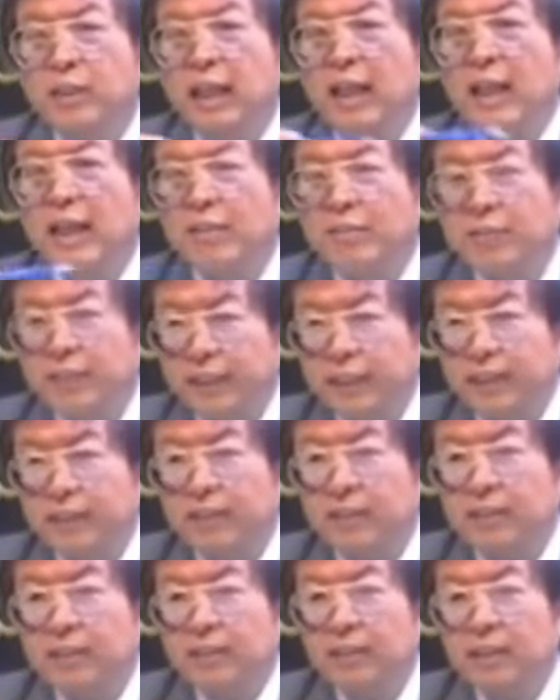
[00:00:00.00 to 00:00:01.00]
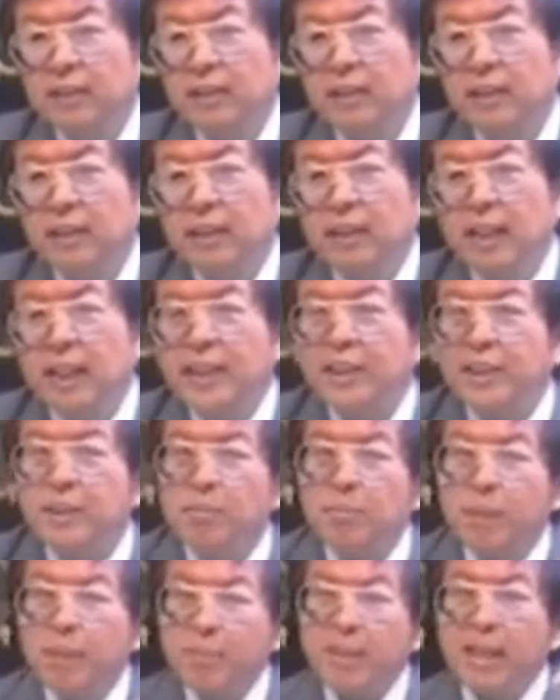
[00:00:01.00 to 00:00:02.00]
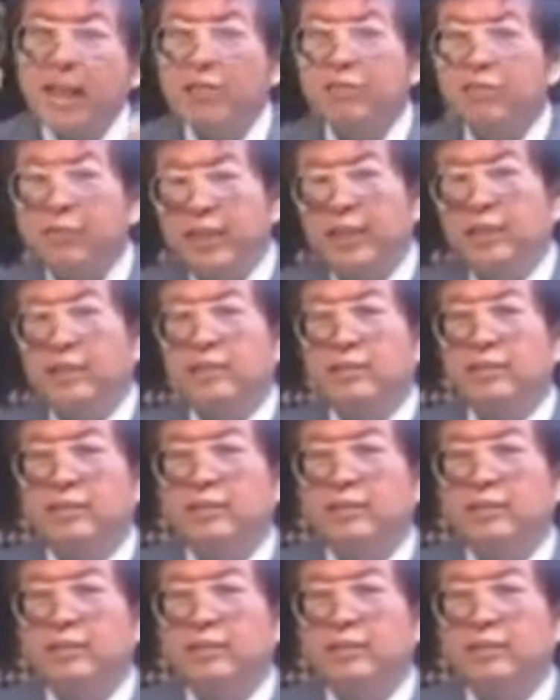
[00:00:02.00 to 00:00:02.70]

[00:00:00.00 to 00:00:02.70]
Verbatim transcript: à l'Afrique. Et ce même café